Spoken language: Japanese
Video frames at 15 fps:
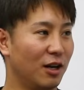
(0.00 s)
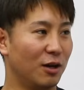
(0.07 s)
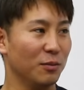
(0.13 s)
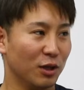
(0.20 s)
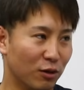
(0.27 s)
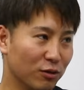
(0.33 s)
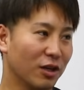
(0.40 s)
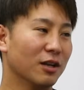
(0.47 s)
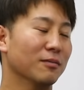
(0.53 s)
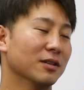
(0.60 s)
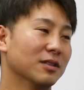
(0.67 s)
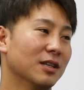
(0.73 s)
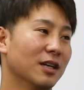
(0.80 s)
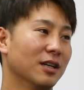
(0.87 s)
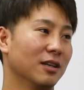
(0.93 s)
ああ見たことありま
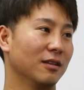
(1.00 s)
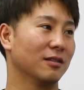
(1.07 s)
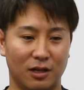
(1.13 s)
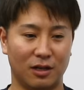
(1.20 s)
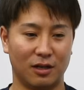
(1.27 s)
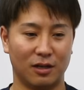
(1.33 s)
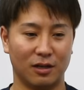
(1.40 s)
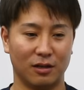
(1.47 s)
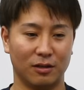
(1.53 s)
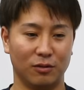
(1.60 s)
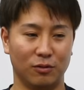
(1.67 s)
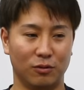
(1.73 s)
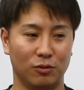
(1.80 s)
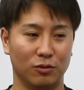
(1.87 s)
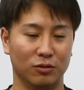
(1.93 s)
す、はい、母
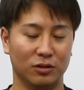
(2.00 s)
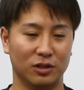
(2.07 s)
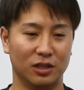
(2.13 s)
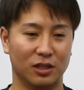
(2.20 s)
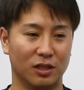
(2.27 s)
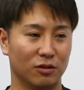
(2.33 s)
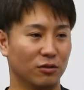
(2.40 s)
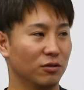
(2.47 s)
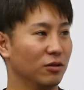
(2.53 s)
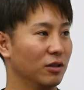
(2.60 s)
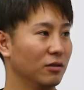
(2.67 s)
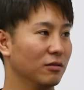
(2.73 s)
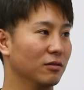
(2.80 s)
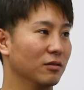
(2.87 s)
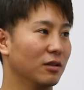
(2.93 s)
の方の実家の方で
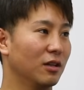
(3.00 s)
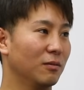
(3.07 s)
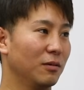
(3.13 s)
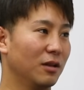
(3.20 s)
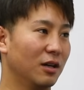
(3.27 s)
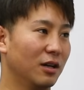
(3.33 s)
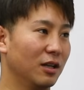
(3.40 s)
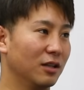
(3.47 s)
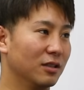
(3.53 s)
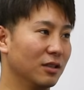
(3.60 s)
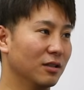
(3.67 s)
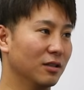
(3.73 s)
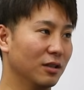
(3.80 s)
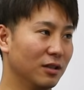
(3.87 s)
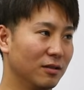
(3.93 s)
よくテレビ流れてたん
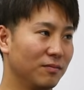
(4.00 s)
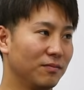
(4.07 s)
で